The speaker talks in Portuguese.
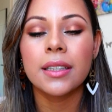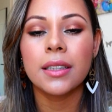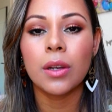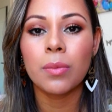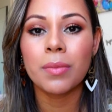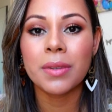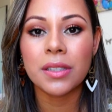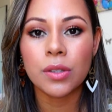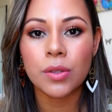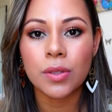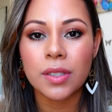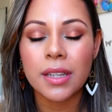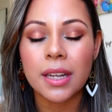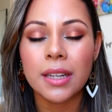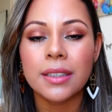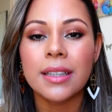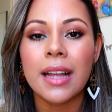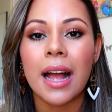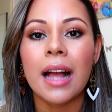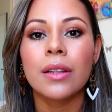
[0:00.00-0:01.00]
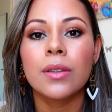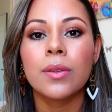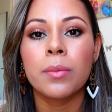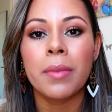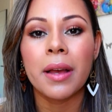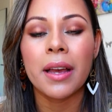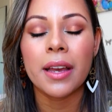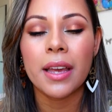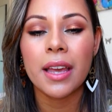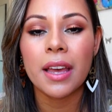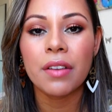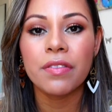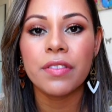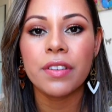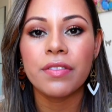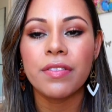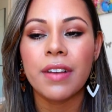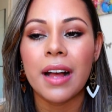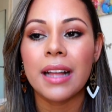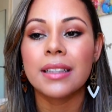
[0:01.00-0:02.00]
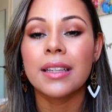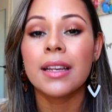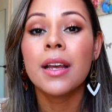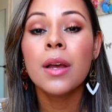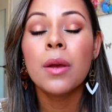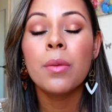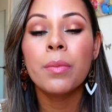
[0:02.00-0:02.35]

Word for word: que deu uma sustentada, uma reavivada,